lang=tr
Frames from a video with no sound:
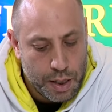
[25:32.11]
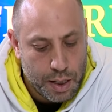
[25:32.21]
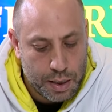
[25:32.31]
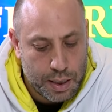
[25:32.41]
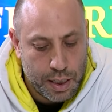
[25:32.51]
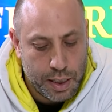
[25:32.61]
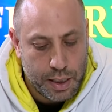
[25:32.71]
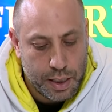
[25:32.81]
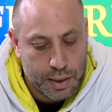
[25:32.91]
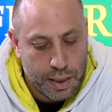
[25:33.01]
Antalya
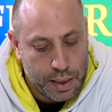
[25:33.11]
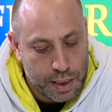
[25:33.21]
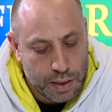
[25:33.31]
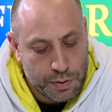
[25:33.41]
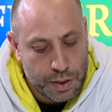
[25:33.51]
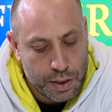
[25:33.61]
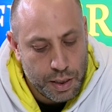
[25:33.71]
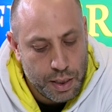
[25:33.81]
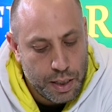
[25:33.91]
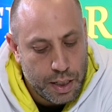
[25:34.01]
Galatasaray 2-0.
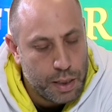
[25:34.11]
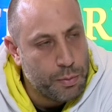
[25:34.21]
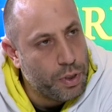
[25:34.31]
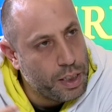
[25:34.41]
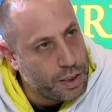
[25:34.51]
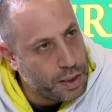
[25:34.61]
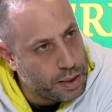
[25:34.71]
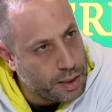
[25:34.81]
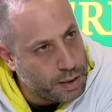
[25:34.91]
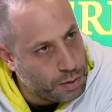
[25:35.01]
Hani bu
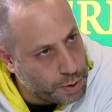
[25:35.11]
eleştirdikleri